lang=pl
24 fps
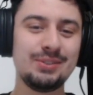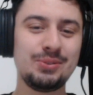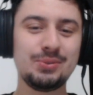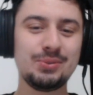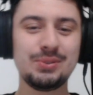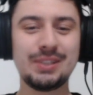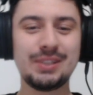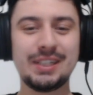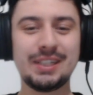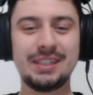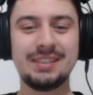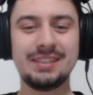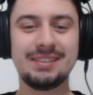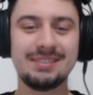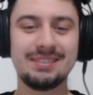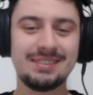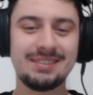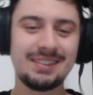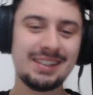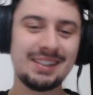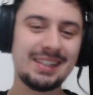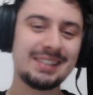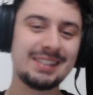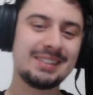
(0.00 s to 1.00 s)
Tutaj,
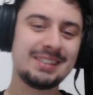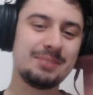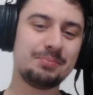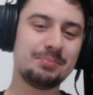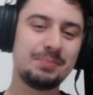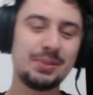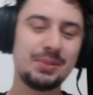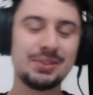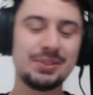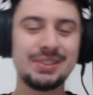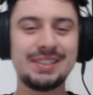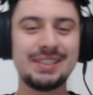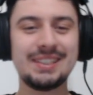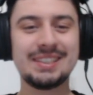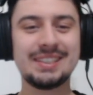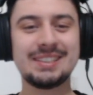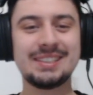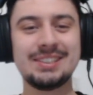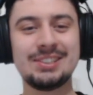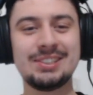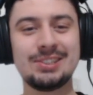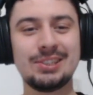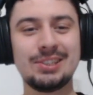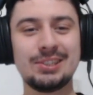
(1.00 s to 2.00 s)
a tam pionki
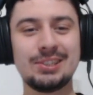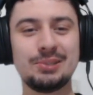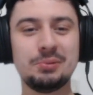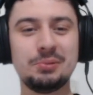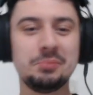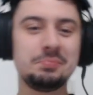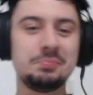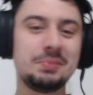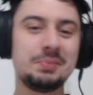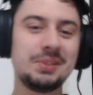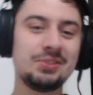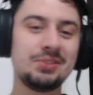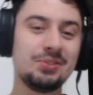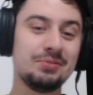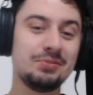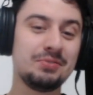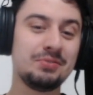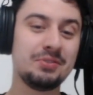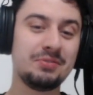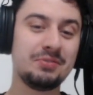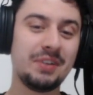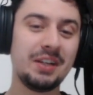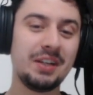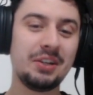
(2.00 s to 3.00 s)
jakieś sobie chłop bierze,
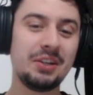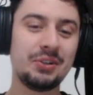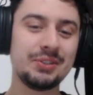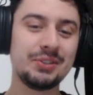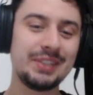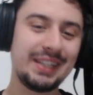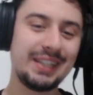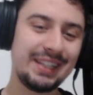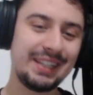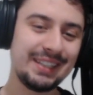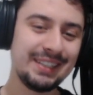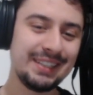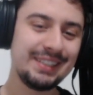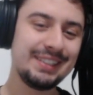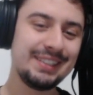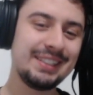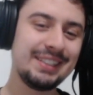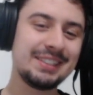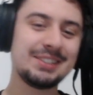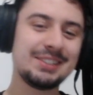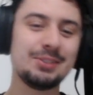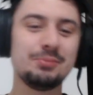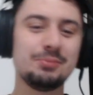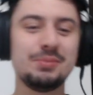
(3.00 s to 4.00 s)
wywalone.
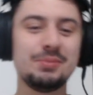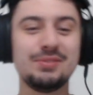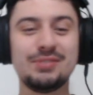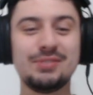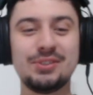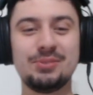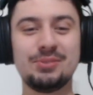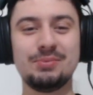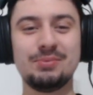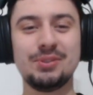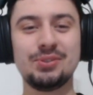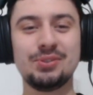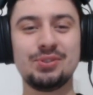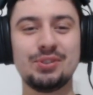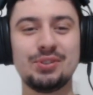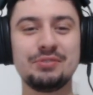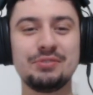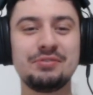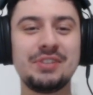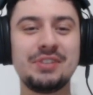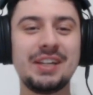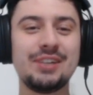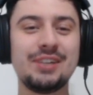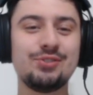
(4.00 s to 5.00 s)
Niech sobie weźmie jeszcze
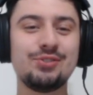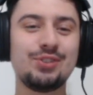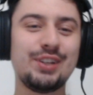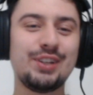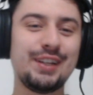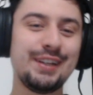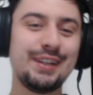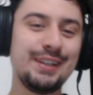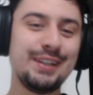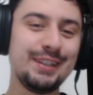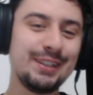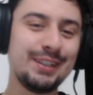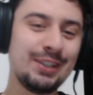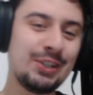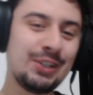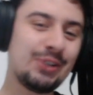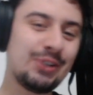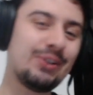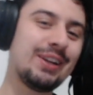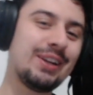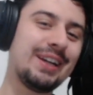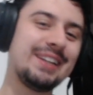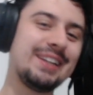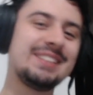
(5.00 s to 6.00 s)
wieżę.
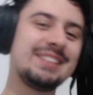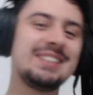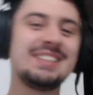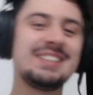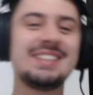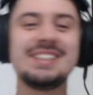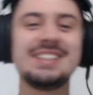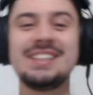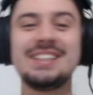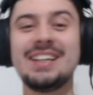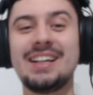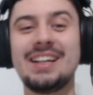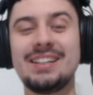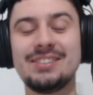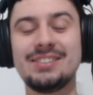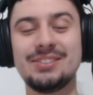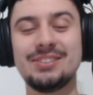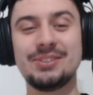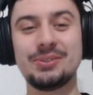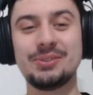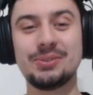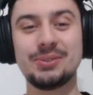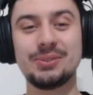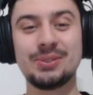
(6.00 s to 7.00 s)
Kolejny
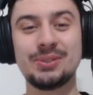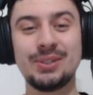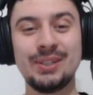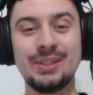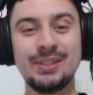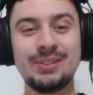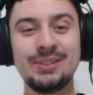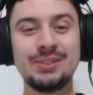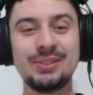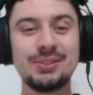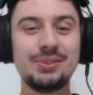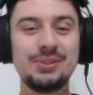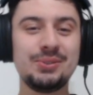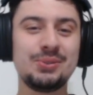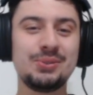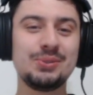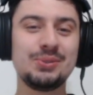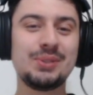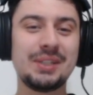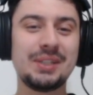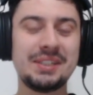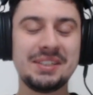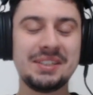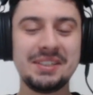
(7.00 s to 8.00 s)
genialny ruch. No i
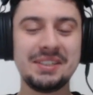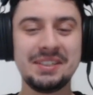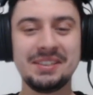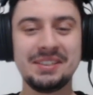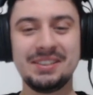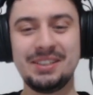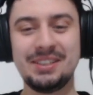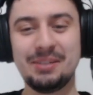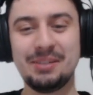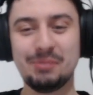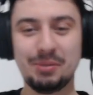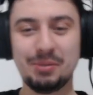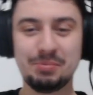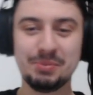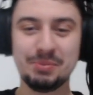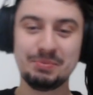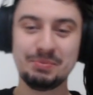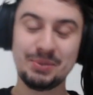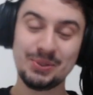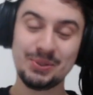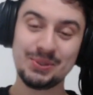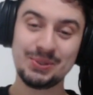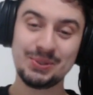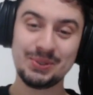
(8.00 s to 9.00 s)
tutaj nie ma po
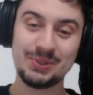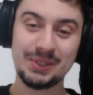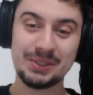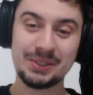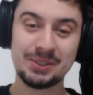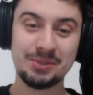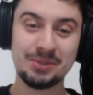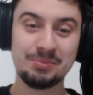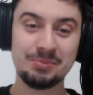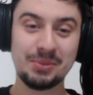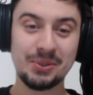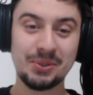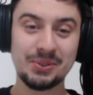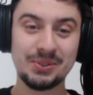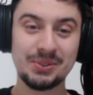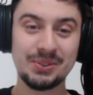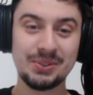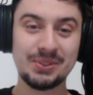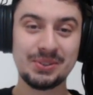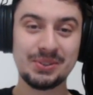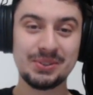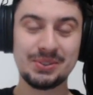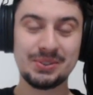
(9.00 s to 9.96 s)
prostu jak się bronić.